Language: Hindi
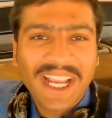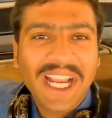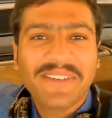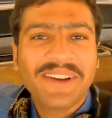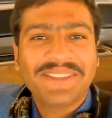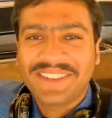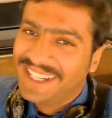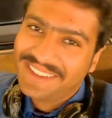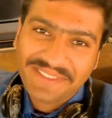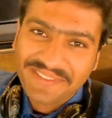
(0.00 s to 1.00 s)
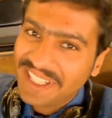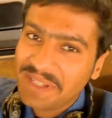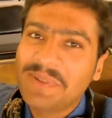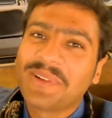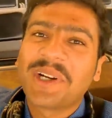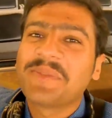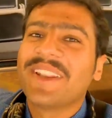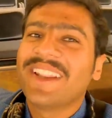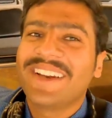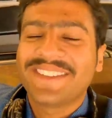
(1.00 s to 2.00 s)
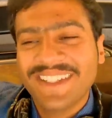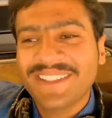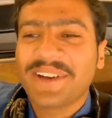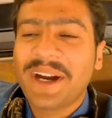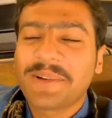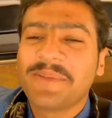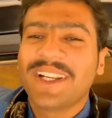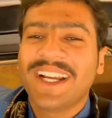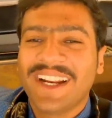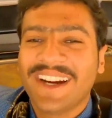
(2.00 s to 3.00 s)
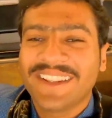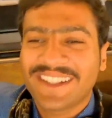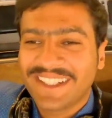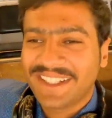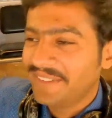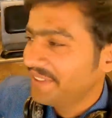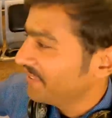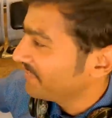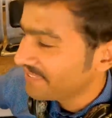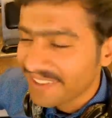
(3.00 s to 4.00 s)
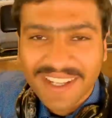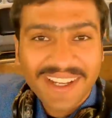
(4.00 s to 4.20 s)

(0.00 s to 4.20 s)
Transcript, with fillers: हमें यार वीआईपी व्लॉग बनना है इसलिए तो आपको बोला कि एंड तक देखना वीडियो को